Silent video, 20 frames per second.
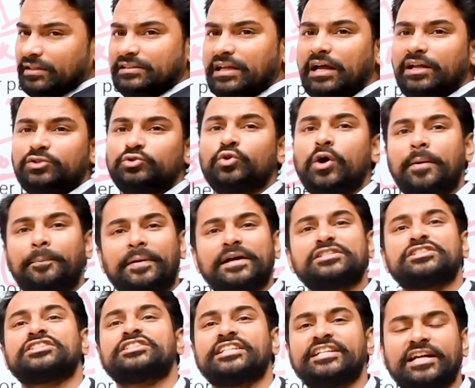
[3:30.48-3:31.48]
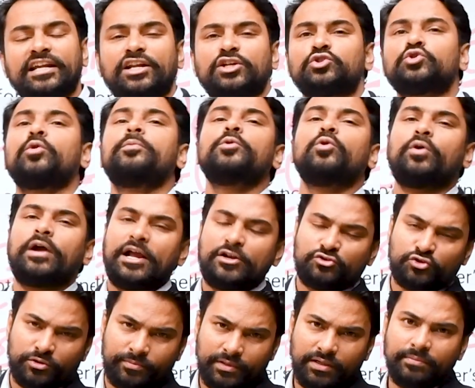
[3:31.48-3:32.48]
हजार जो आपका शेयर है जो भी होगा
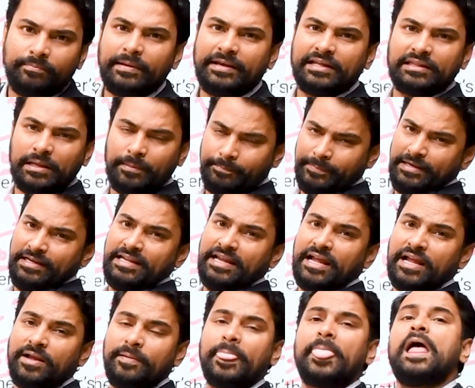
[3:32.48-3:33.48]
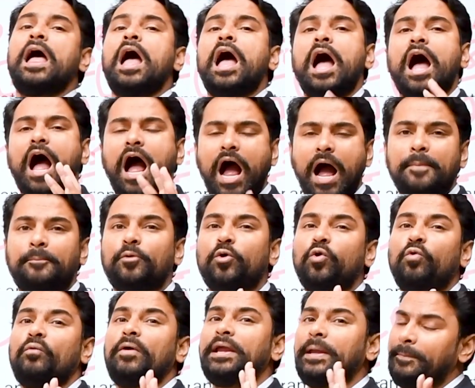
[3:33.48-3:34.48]
एक्चुअल में मैंने एग्जाम्पल लिया है
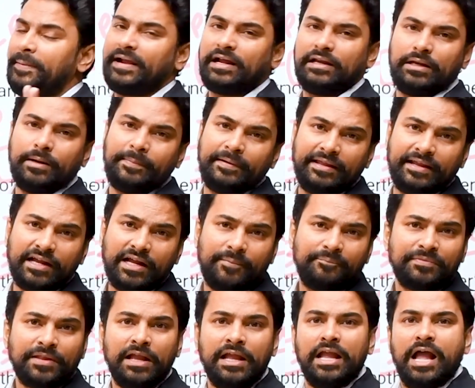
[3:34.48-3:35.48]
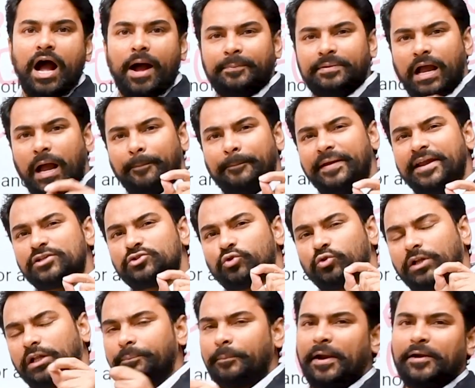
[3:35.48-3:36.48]
आपको वही पे करना पड़ेगा अब यहाँ पे एक
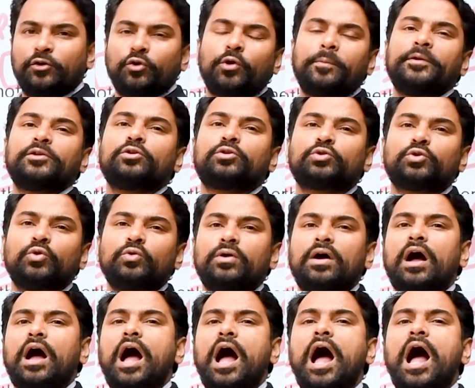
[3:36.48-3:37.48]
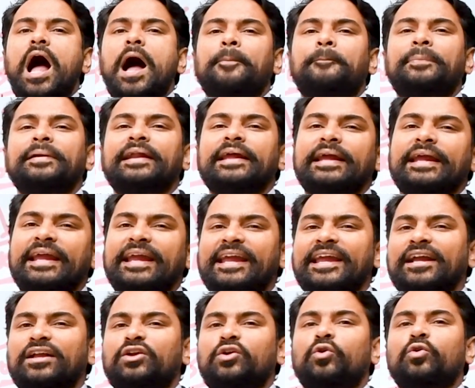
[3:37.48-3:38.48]
छोटा पॉइंट और भी दोस्तों आपने
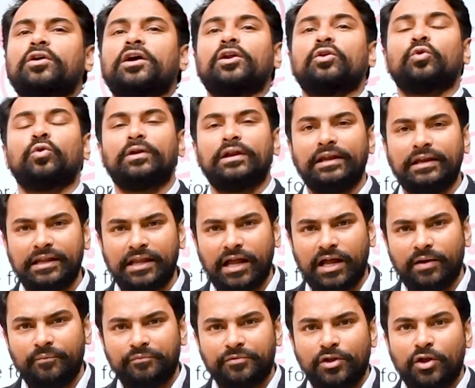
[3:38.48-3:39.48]
एक करोड़ का लोन ले लिया